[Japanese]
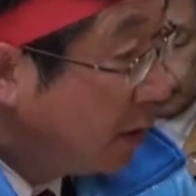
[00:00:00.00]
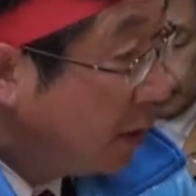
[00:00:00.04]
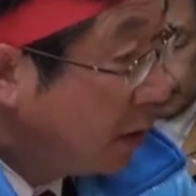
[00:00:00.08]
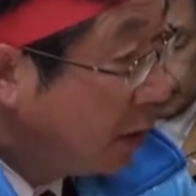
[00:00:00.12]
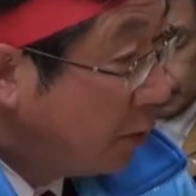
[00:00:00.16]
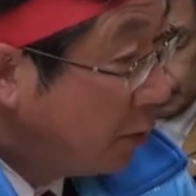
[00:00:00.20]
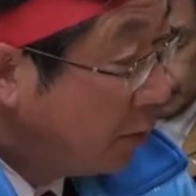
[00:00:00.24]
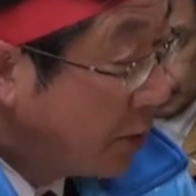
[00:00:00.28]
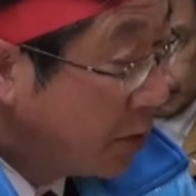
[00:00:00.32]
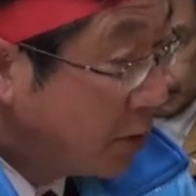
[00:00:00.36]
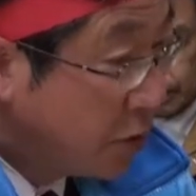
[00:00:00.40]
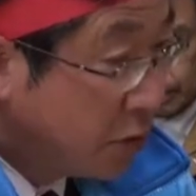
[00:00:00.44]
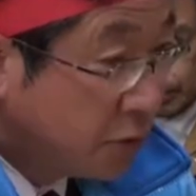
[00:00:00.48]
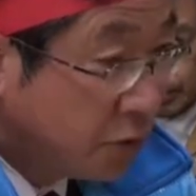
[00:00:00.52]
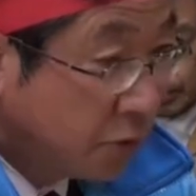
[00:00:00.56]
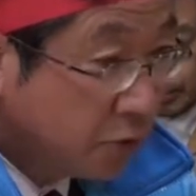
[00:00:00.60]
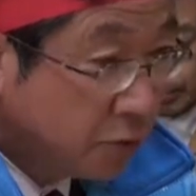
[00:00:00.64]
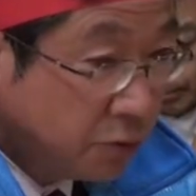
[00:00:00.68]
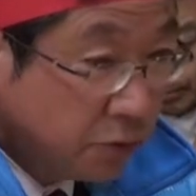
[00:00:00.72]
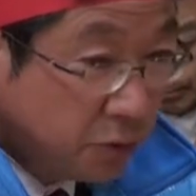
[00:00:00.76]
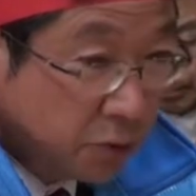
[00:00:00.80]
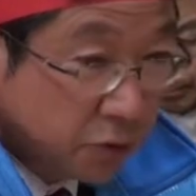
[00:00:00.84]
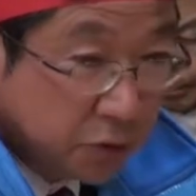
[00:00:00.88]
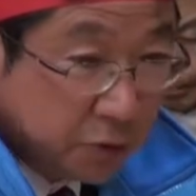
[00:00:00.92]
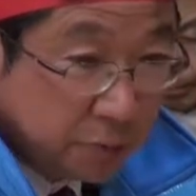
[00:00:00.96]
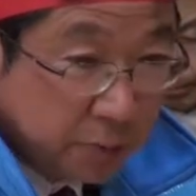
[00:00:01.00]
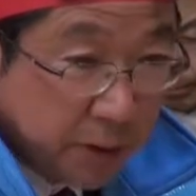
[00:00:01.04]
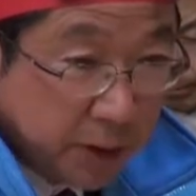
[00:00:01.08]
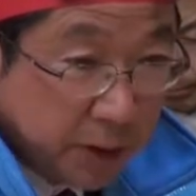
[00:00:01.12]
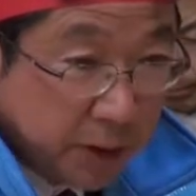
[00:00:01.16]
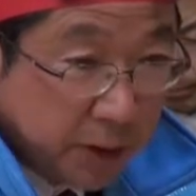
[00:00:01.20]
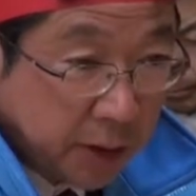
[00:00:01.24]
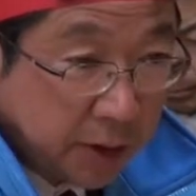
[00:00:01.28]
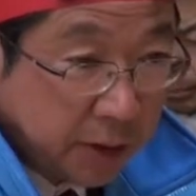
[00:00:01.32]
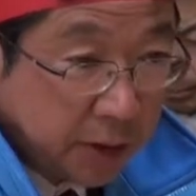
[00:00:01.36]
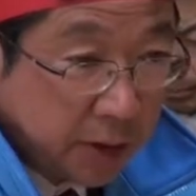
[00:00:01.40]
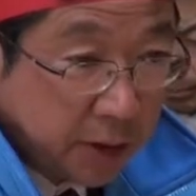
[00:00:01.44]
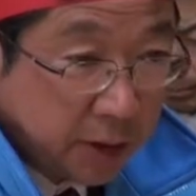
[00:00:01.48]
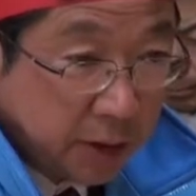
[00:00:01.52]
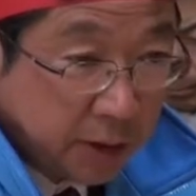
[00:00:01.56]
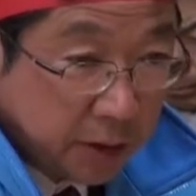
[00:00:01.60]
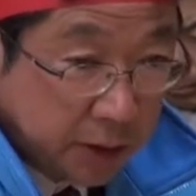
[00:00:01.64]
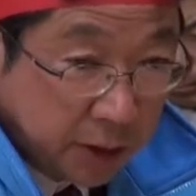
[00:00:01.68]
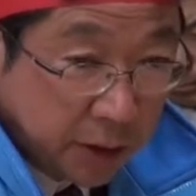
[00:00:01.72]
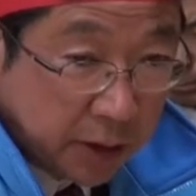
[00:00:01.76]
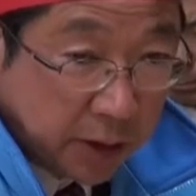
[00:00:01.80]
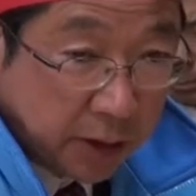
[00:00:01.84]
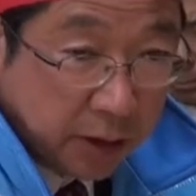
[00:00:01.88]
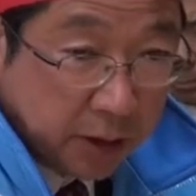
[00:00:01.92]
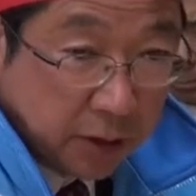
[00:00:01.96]
あの町づくりの図面書いてあっ
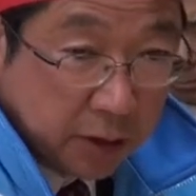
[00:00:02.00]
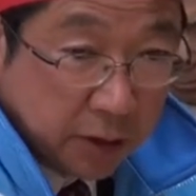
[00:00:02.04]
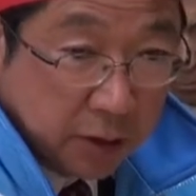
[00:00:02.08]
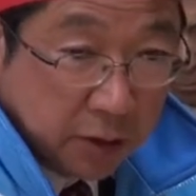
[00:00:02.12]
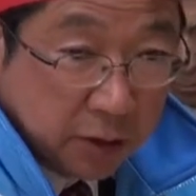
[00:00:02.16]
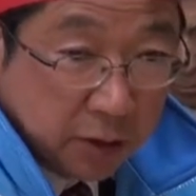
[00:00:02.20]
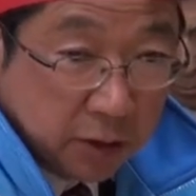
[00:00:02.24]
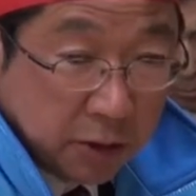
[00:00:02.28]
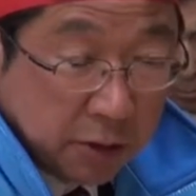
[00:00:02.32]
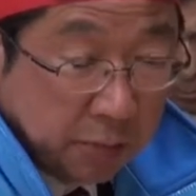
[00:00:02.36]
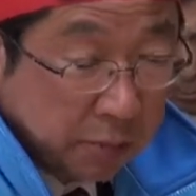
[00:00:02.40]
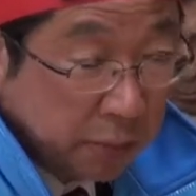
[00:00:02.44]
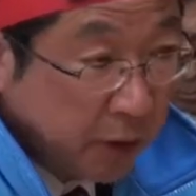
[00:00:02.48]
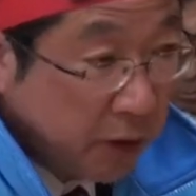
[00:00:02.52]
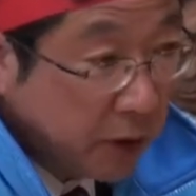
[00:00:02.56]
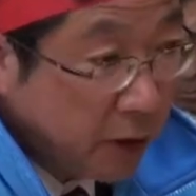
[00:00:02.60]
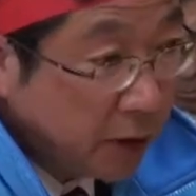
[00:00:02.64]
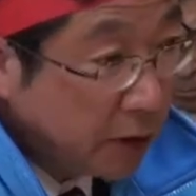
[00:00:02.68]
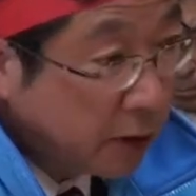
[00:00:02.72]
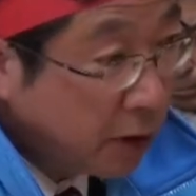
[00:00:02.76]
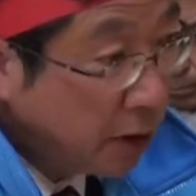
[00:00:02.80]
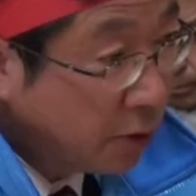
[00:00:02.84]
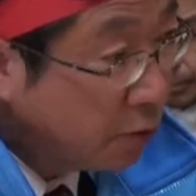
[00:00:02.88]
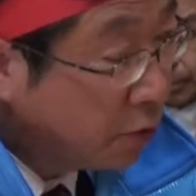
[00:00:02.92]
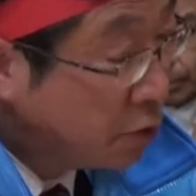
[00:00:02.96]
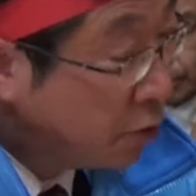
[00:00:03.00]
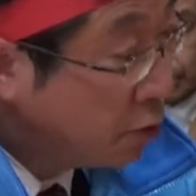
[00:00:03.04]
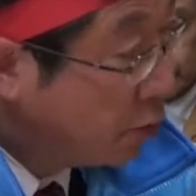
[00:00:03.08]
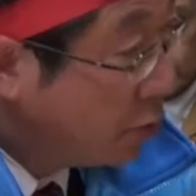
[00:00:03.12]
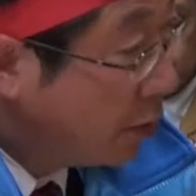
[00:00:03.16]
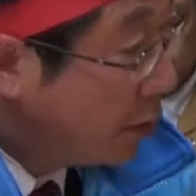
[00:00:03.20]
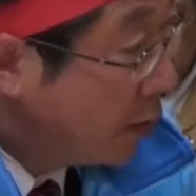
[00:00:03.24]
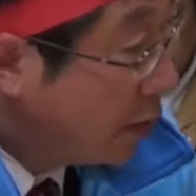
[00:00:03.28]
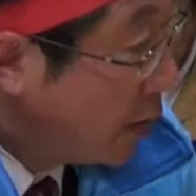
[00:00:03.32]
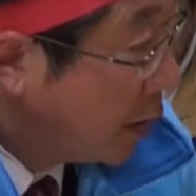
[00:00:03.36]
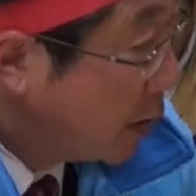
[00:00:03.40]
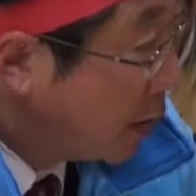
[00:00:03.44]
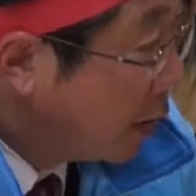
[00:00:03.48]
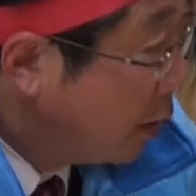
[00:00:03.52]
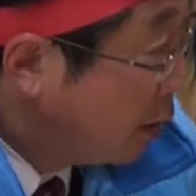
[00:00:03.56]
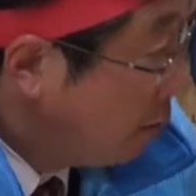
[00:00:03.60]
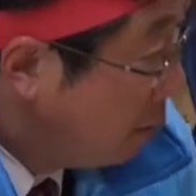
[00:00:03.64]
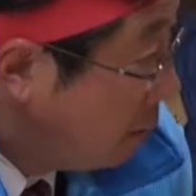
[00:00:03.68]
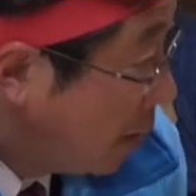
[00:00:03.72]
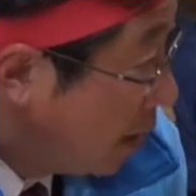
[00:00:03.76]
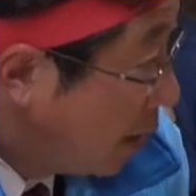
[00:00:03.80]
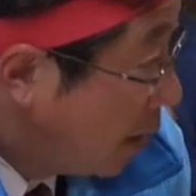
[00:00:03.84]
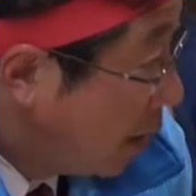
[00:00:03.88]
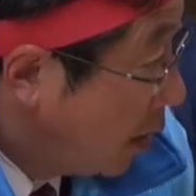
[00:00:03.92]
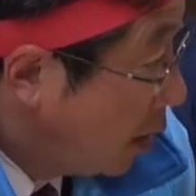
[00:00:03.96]
て現場で働く人がいなけれ
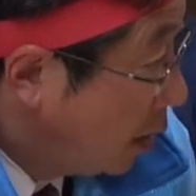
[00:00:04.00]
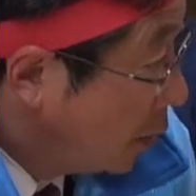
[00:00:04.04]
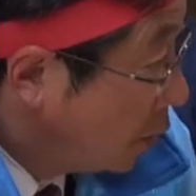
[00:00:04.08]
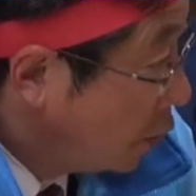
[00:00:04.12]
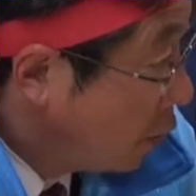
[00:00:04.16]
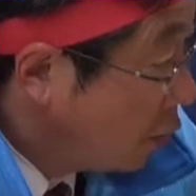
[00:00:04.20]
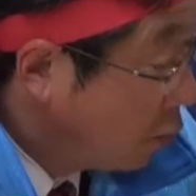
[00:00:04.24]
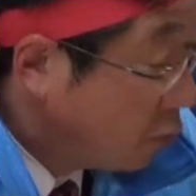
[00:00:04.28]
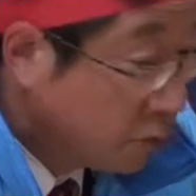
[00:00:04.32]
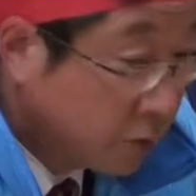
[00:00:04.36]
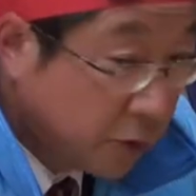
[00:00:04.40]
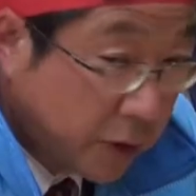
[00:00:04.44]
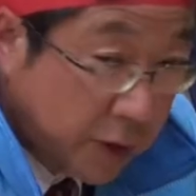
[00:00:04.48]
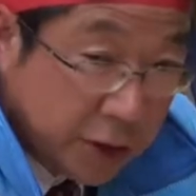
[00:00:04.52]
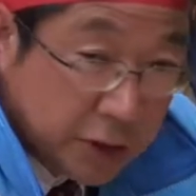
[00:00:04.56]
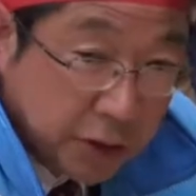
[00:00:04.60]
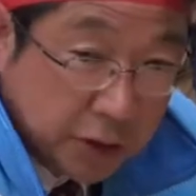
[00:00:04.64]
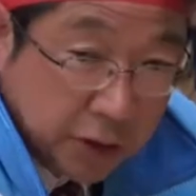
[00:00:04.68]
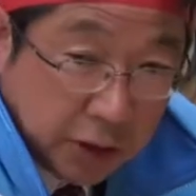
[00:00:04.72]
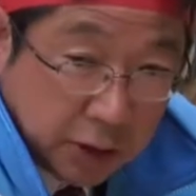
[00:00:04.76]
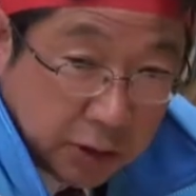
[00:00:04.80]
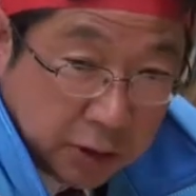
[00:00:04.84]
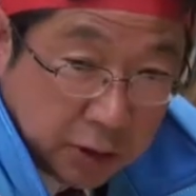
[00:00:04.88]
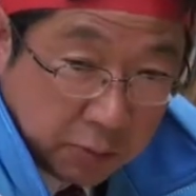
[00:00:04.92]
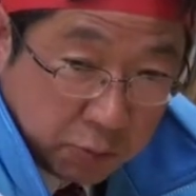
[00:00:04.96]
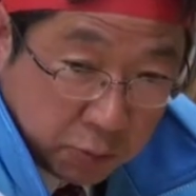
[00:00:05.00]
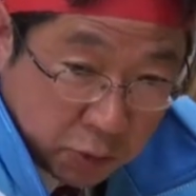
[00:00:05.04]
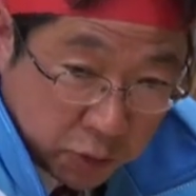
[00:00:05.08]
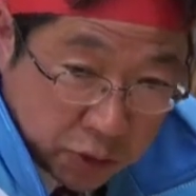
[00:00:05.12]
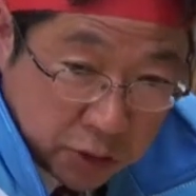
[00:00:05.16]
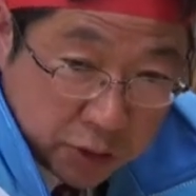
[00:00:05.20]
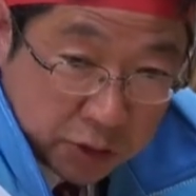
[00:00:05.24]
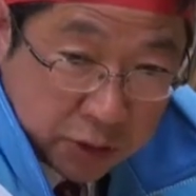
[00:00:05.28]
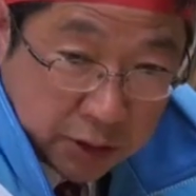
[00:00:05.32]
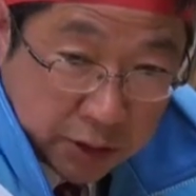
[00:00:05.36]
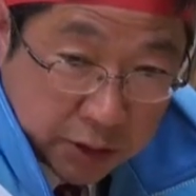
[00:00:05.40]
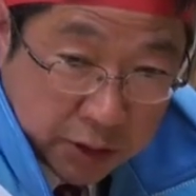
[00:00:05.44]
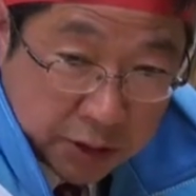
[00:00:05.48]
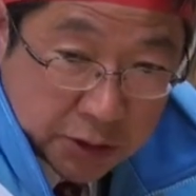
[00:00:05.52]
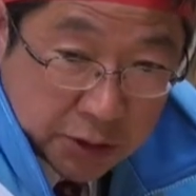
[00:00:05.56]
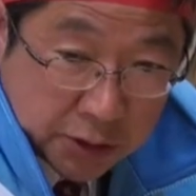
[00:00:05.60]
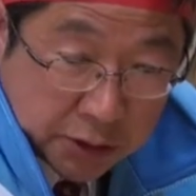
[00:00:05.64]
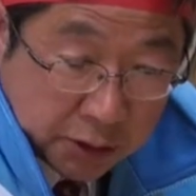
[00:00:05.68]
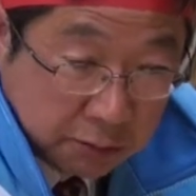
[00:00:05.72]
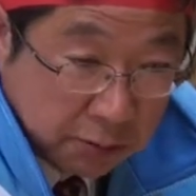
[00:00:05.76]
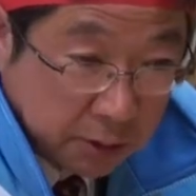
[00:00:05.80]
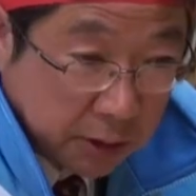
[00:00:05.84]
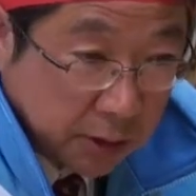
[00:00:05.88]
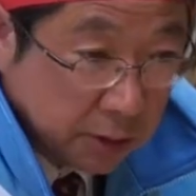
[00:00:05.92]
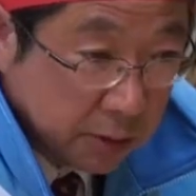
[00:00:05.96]
ばそれこそ絵に描いた餅になっ
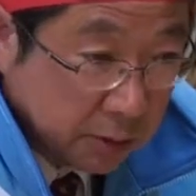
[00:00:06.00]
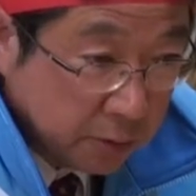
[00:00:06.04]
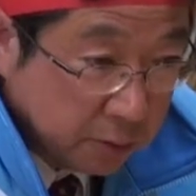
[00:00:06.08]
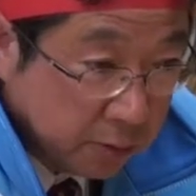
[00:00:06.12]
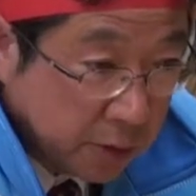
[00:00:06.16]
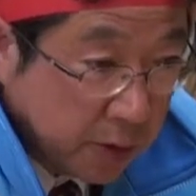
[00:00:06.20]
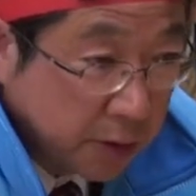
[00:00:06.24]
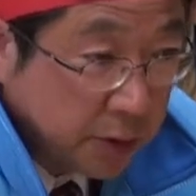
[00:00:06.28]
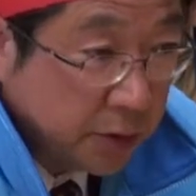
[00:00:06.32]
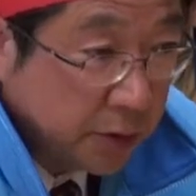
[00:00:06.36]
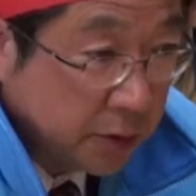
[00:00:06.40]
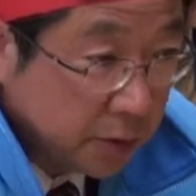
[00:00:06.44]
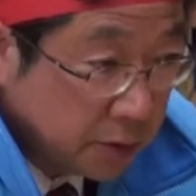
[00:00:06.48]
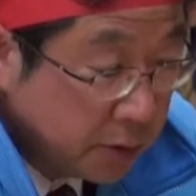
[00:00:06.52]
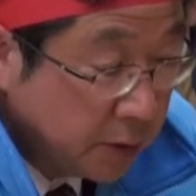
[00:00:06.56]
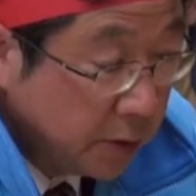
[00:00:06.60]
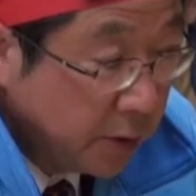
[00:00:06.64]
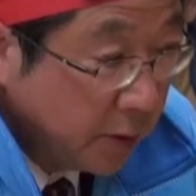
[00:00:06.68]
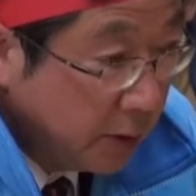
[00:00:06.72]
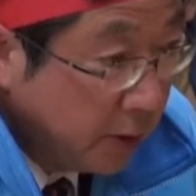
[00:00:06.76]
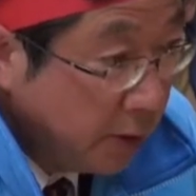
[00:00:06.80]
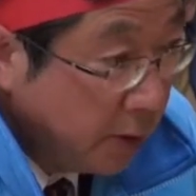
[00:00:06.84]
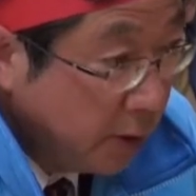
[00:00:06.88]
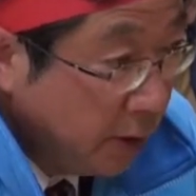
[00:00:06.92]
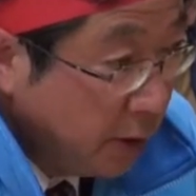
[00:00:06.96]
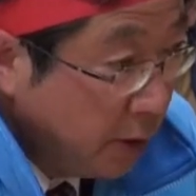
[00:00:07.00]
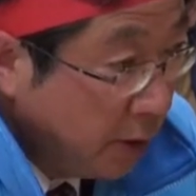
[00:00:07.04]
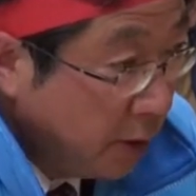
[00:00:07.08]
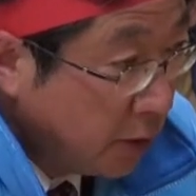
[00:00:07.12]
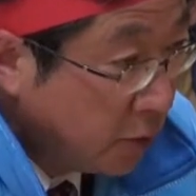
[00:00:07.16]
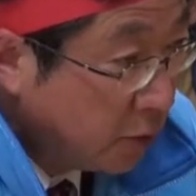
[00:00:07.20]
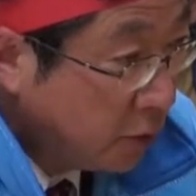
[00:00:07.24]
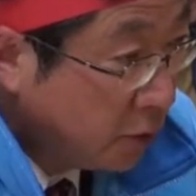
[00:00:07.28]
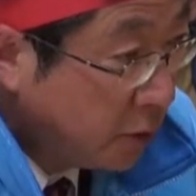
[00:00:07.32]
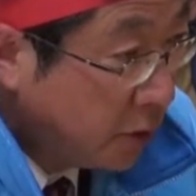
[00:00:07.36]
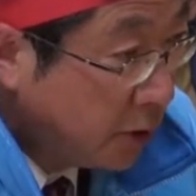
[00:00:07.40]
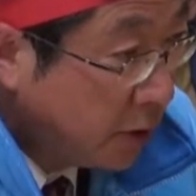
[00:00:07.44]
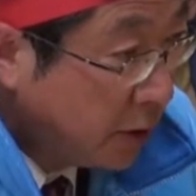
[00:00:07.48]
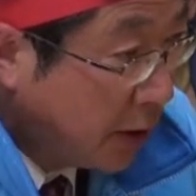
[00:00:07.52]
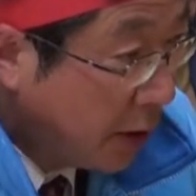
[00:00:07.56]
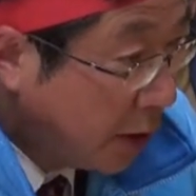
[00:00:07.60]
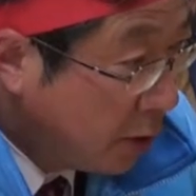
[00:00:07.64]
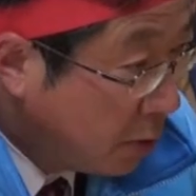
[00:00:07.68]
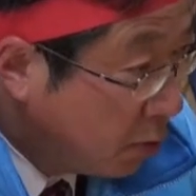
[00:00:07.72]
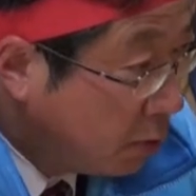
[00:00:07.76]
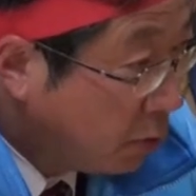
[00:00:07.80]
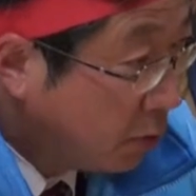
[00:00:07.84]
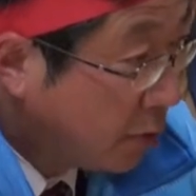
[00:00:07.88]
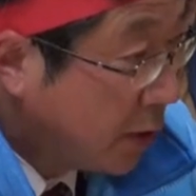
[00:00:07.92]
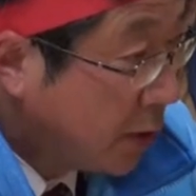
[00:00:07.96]
ちゃうわけですそれでな
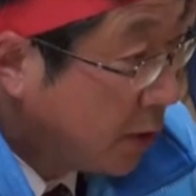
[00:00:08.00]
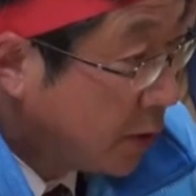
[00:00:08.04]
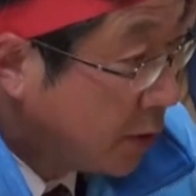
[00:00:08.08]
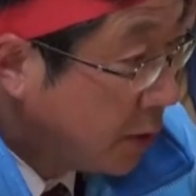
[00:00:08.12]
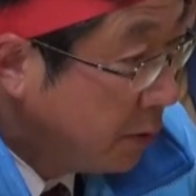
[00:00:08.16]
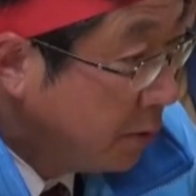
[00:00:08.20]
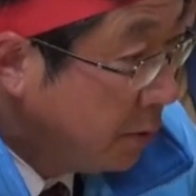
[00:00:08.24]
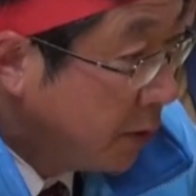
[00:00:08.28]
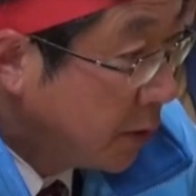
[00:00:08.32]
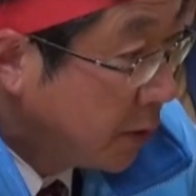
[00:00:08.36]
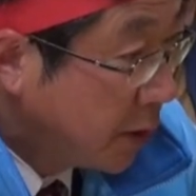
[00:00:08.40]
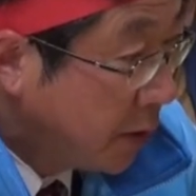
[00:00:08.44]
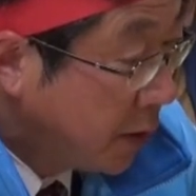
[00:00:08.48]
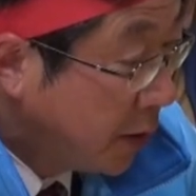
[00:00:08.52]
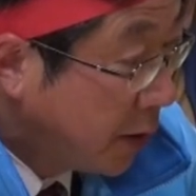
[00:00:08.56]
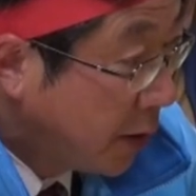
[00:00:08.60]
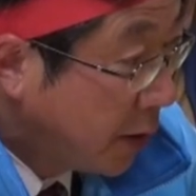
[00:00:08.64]
んとかせめて